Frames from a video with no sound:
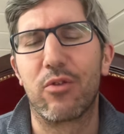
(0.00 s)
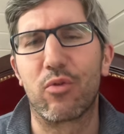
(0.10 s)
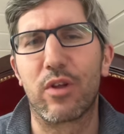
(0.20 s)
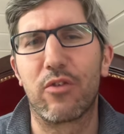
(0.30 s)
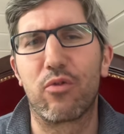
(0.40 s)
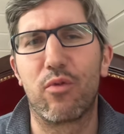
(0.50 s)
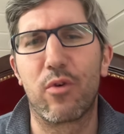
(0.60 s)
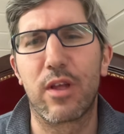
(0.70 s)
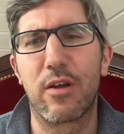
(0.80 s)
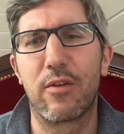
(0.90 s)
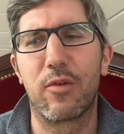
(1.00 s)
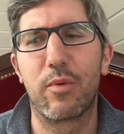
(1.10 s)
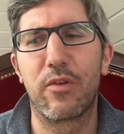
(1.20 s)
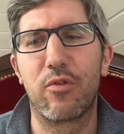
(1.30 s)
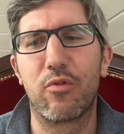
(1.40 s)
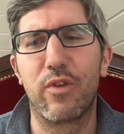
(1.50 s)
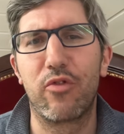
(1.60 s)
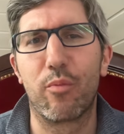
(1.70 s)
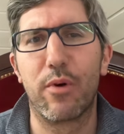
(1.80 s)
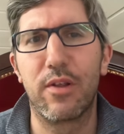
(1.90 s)
Donc très souvent, il y a une espèce de
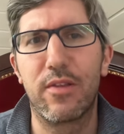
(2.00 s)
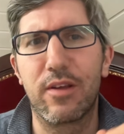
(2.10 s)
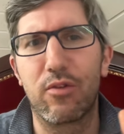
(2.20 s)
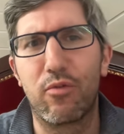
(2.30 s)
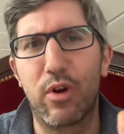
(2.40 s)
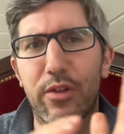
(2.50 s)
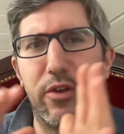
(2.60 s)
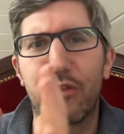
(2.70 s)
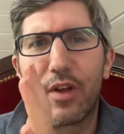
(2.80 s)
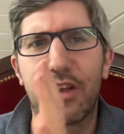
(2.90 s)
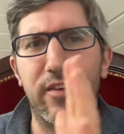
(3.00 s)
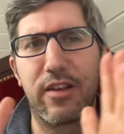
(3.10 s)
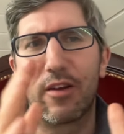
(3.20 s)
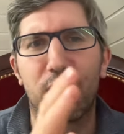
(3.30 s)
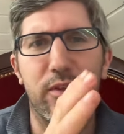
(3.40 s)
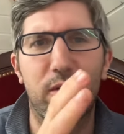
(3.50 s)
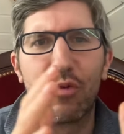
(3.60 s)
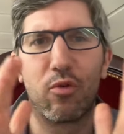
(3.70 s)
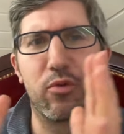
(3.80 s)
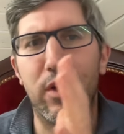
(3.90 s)
vision politique de vouloir transférer ça d'un côté ou
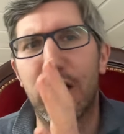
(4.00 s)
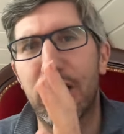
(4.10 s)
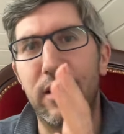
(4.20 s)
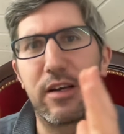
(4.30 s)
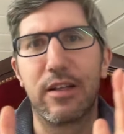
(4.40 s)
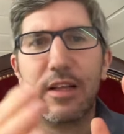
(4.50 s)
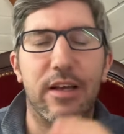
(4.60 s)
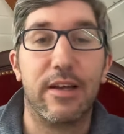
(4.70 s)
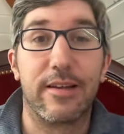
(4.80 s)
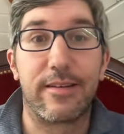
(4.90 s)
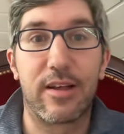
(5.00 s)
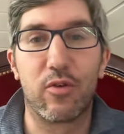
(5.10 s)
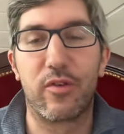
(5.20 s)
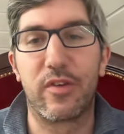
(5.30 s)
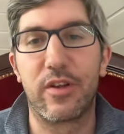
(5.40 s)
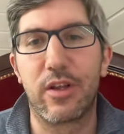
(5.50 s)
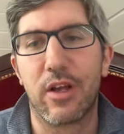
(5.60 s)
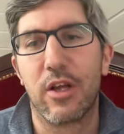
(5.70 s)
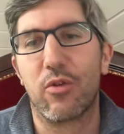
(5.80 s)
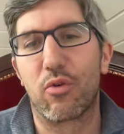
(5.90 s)
l'autre à ça aussi.
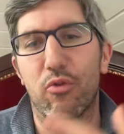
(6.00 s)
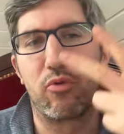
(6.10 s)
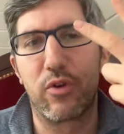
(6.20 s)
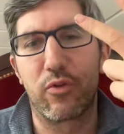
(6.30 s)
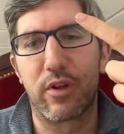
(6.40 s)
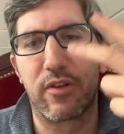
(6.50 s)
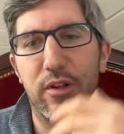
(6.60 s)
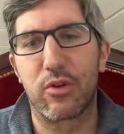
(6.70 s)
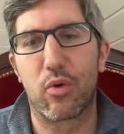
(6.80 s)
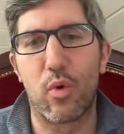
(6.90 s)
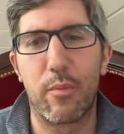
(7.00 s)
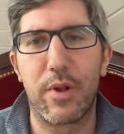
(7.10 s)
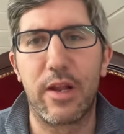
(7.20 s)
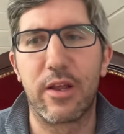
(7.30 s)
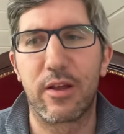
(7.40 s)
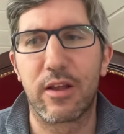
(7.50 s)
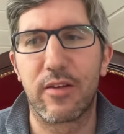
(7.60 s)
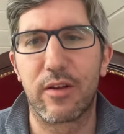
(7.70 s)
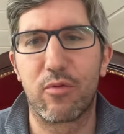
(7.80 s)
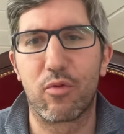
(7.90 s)
Donc en Suisse, on a ces trois piliers et
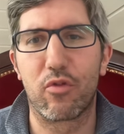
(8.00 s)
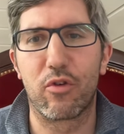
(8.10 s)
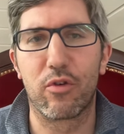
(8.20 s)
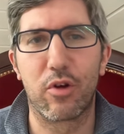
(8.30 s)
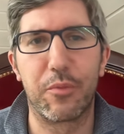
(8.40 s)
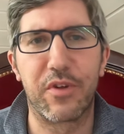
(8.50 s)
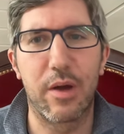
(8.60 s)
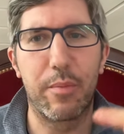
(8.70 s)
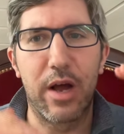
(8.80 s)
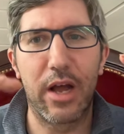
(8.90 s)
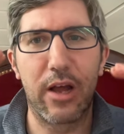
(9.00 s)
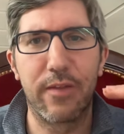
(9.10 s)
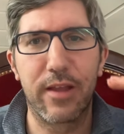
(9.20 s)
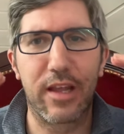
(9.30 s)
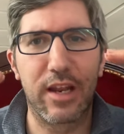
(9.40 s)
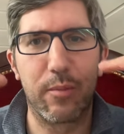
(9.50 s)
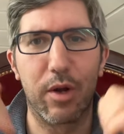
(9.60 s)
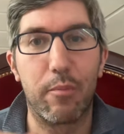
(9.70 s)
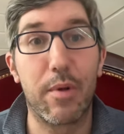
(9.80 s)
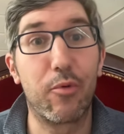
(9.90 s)
ça fonctionne comme ça par un
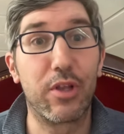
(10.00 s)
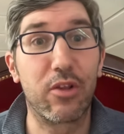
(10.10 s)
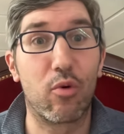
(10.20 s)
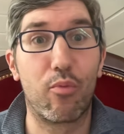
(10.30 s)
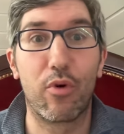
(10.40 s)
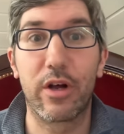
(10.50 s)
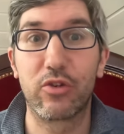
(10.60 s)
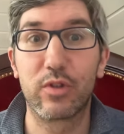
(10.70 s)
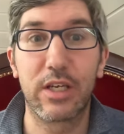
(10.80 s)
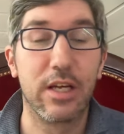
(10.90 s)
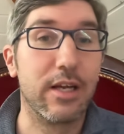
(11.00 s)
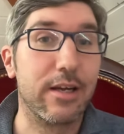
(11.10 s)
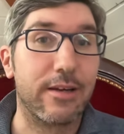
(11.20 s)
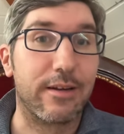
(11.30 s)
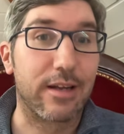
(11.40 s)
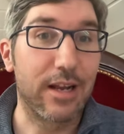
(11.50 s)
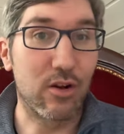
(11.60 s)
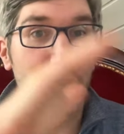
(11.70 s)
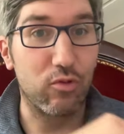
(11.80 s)
équilibre. Mais peut-être qu'on pourrait ajouter quelque